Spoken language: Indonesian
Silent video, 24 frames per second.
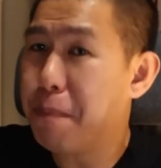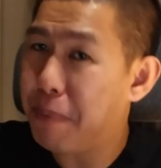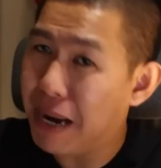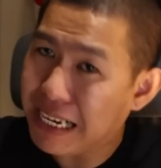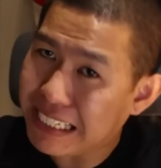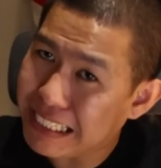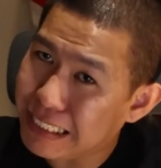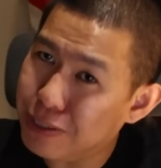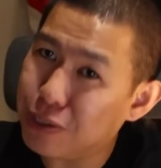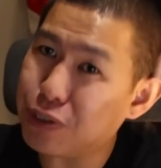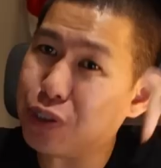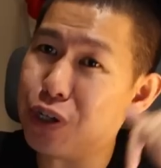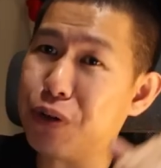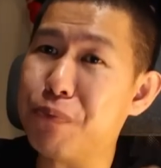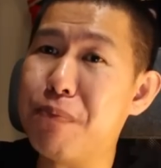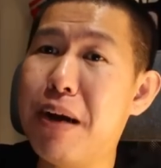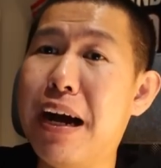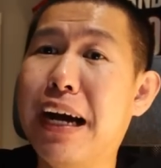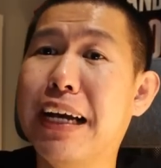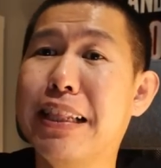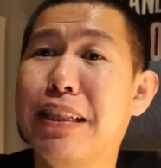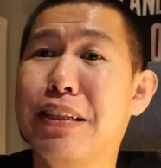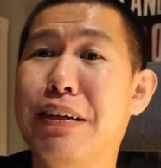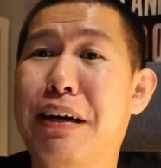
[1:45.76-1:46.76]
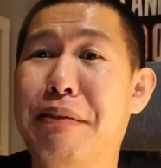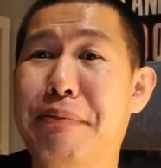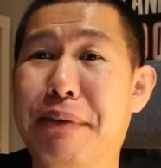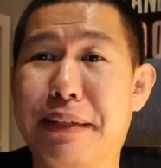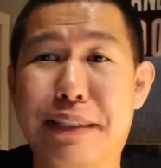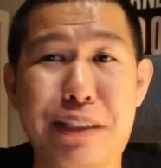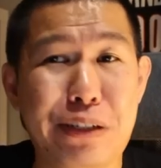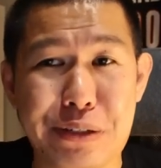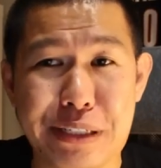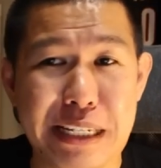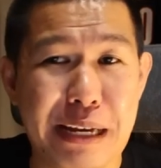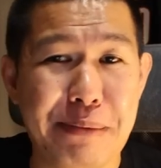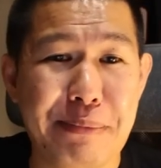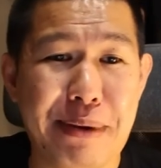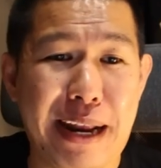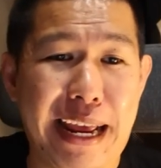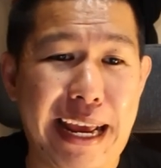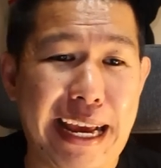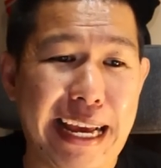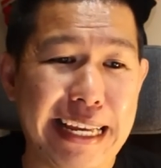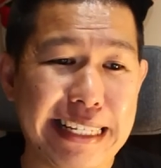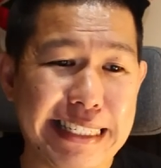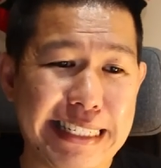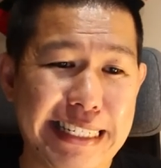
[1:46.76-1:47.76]
pasti cocok banget tuh sama jokesnya
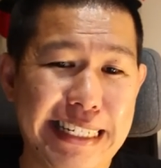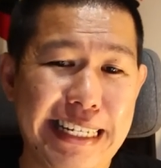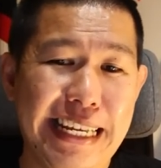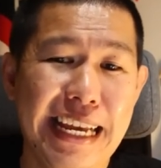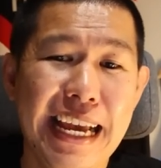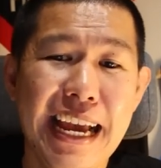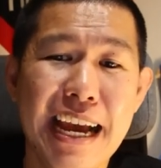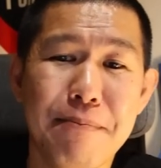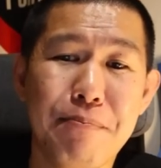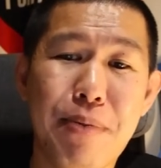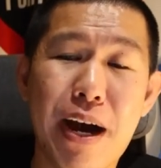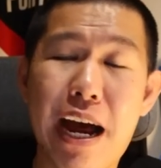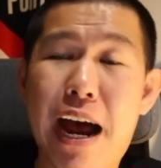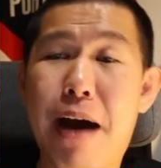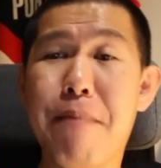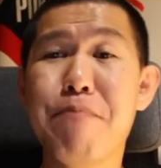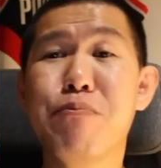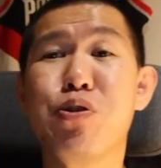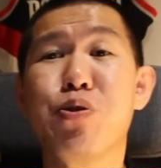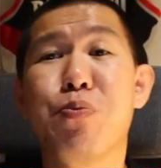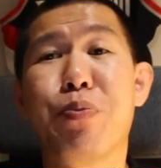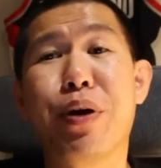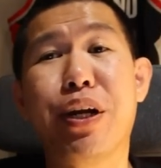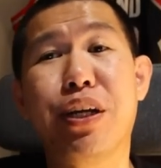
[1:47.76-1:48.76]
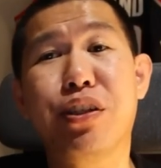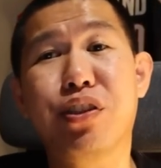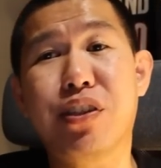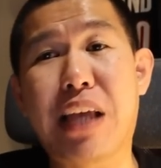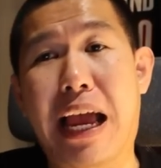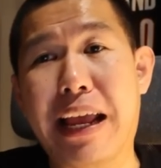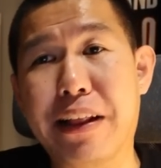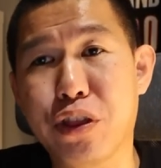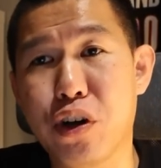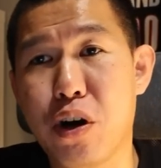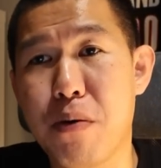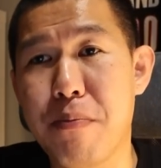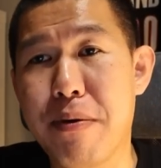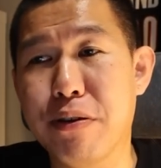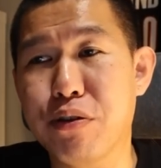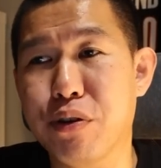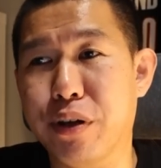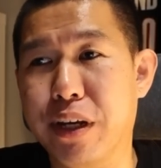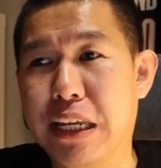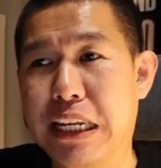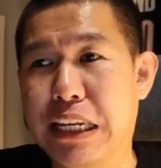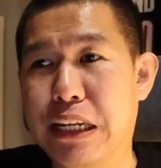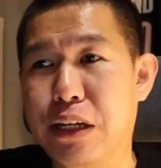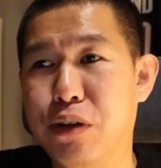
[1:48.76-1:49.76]
mereka sih. But I'm super excited though
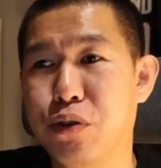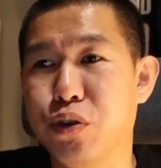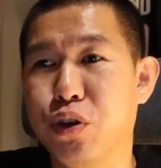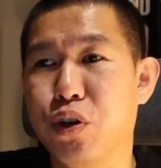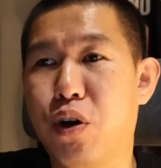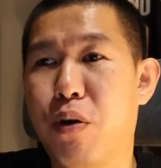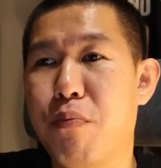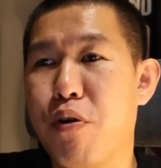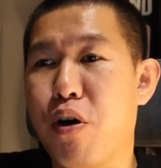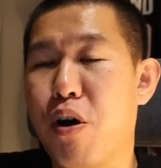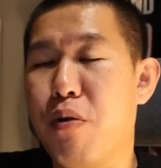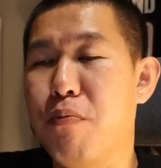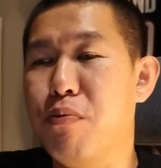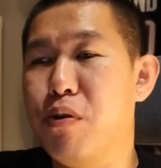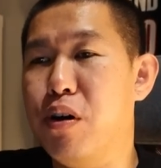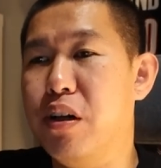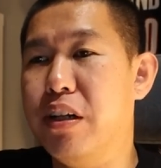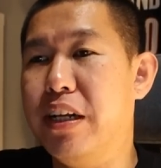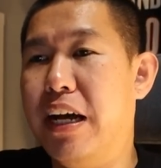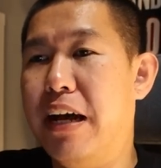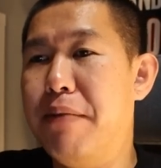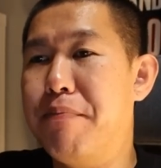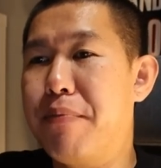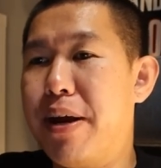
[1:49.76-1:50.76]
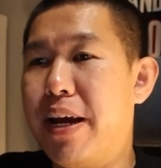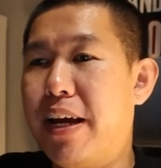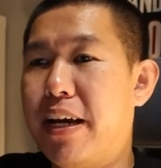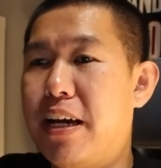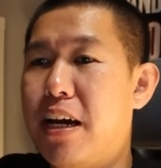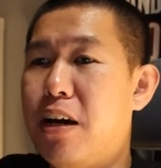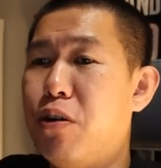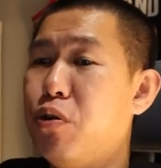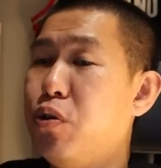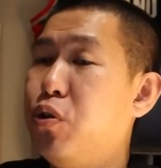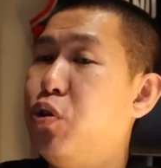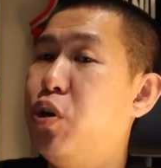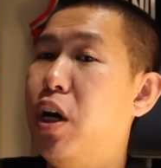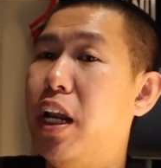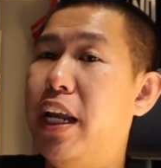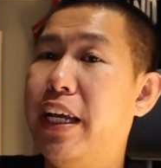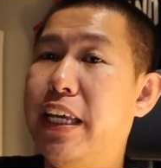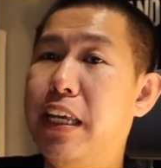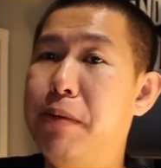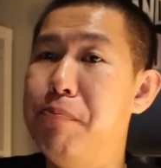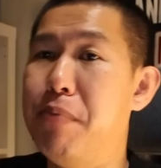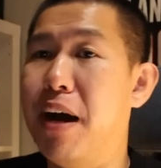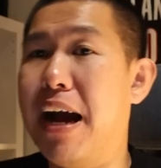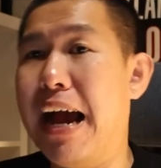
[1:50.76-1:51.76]
besok ini untuk ngobrol-ngobrol dengan mereka. Gue juga
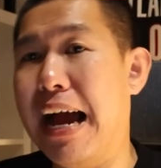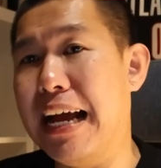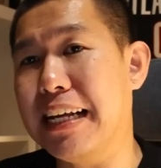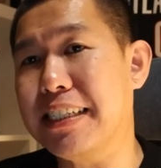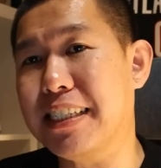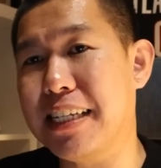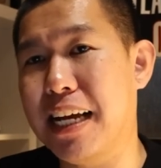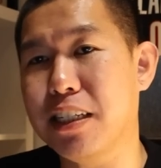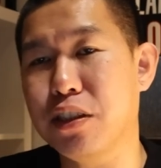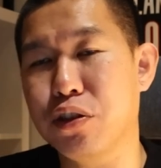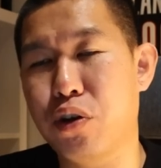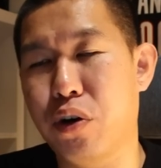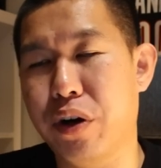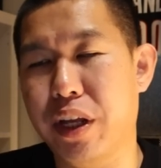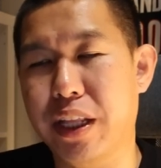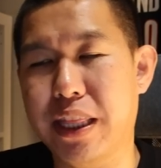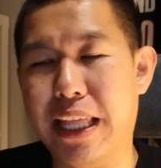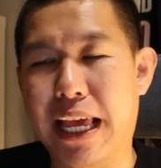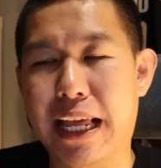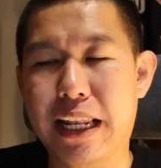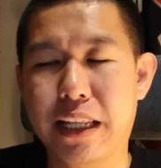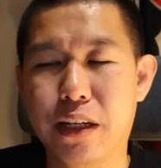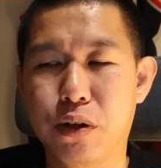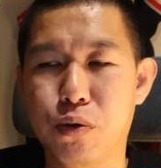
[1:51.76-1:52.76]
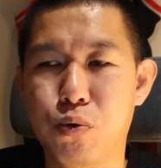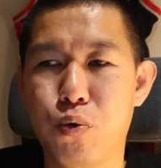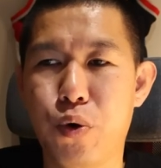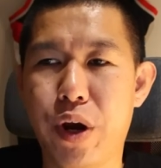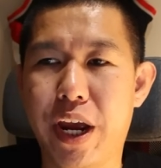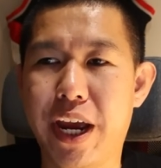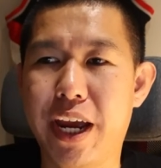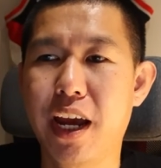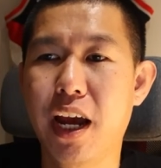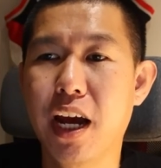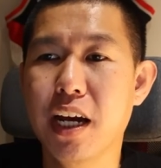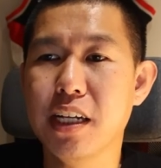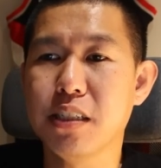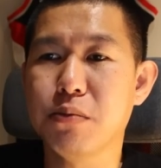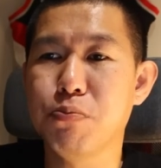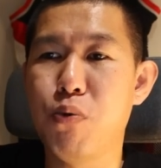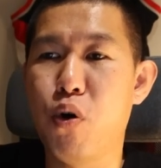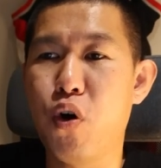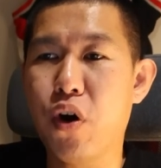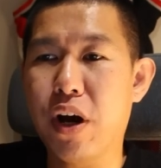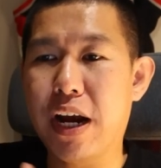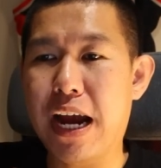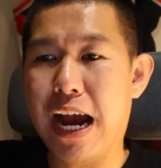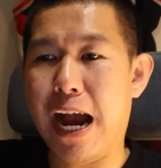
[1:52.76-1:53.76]
lagi mengasah storytelling gue.
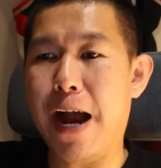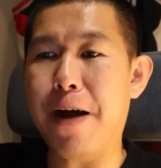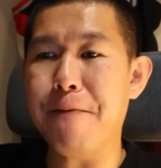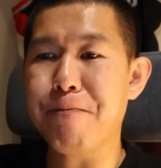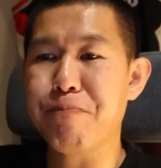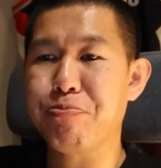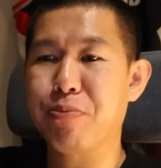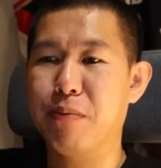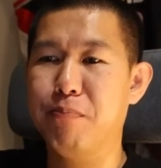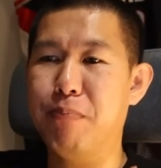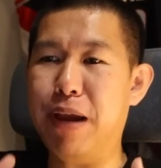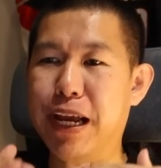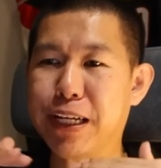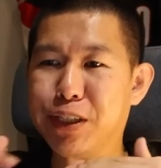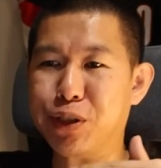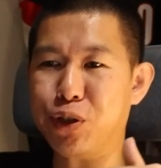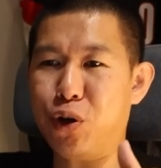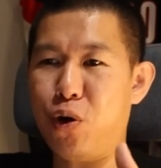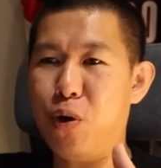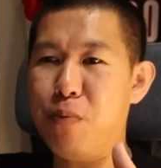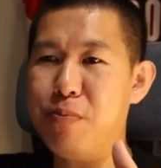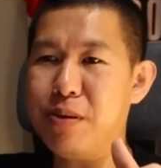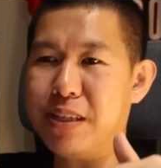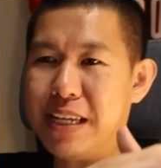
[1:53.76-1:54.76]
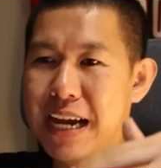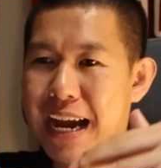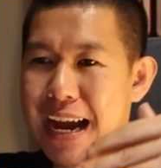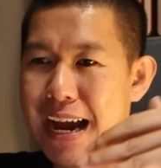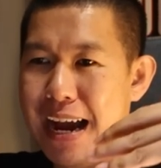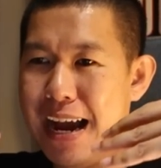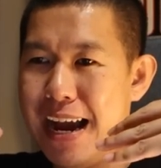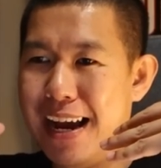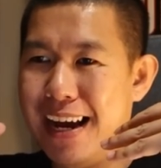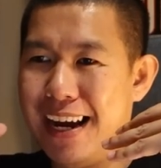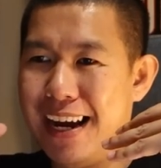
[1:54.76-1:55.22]
Semoga besok gue bisa